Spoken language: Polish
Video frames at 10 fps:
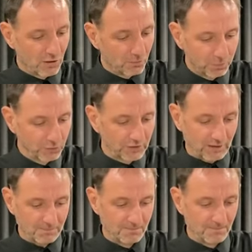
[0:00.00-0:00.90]

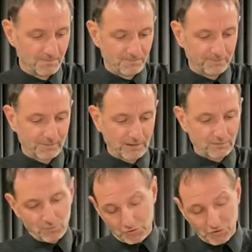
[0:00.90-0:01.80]
buntem.
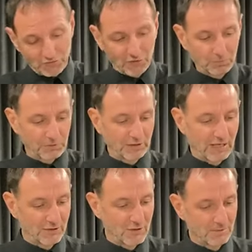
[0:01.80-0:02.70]
Może się z tym
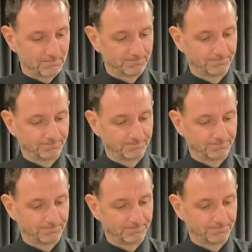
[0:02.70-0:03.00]
spotykacie.